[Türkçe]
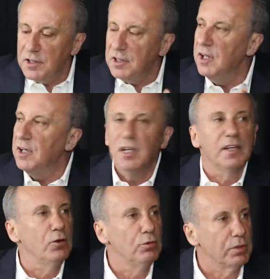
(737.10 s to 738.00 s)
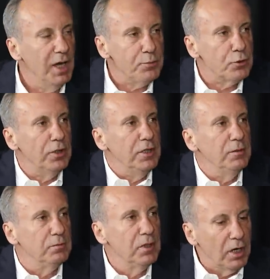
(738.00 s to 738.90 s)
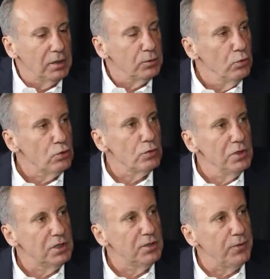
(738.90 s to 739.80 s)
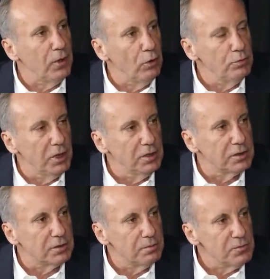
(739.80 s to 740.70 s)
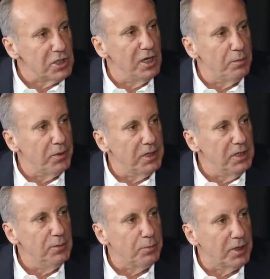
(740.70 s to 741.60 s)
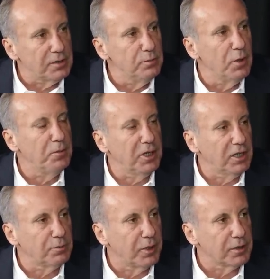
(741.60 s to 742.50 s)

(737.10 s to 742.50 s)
eskileriyle de olmaz. Hep söyledim. Bakın üç ittifak olmalıdır. CHP, İyi Parti, Memleket